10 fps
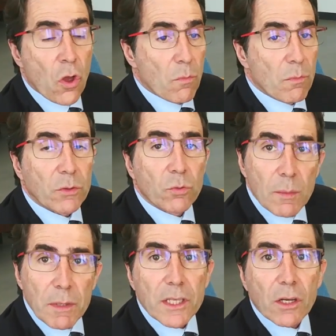mais tous les
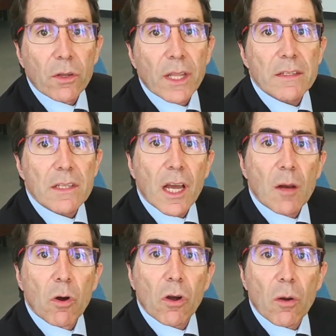métiers connexes
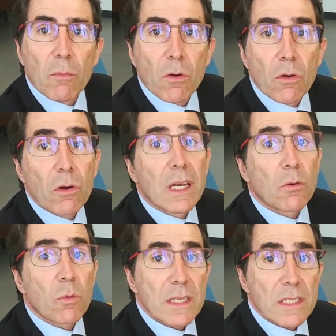également comme euh, les
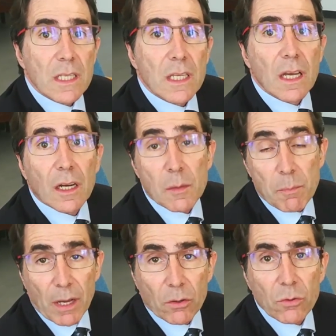loisirs, les
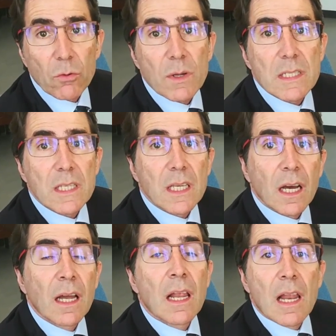parcs de loisirs,
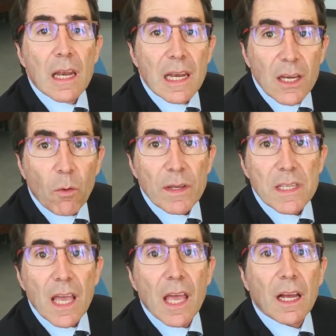les
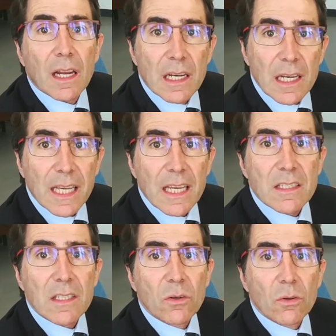croisières, les
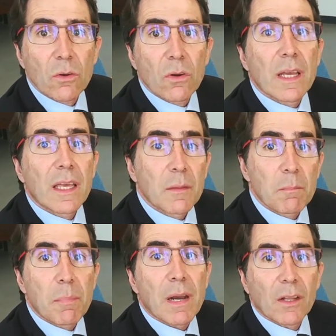casinos et
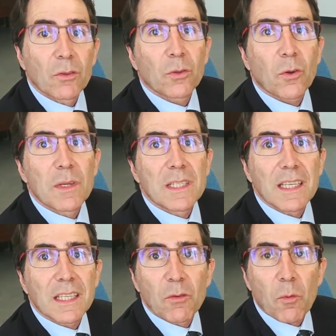plein d'autres métiers
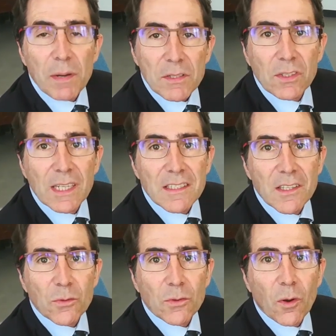qui vont passionner les
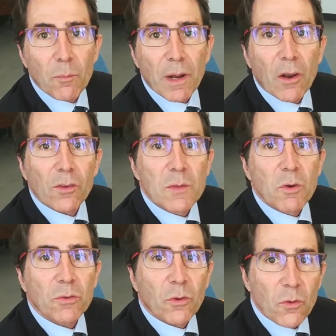étudiants par leur
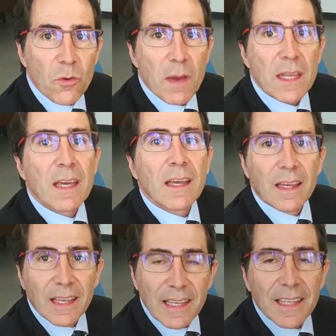dimension humaine
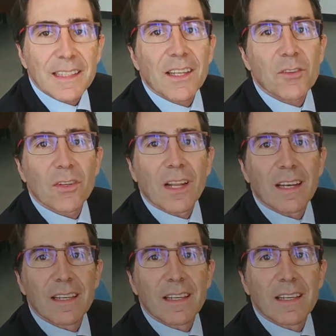et internationale.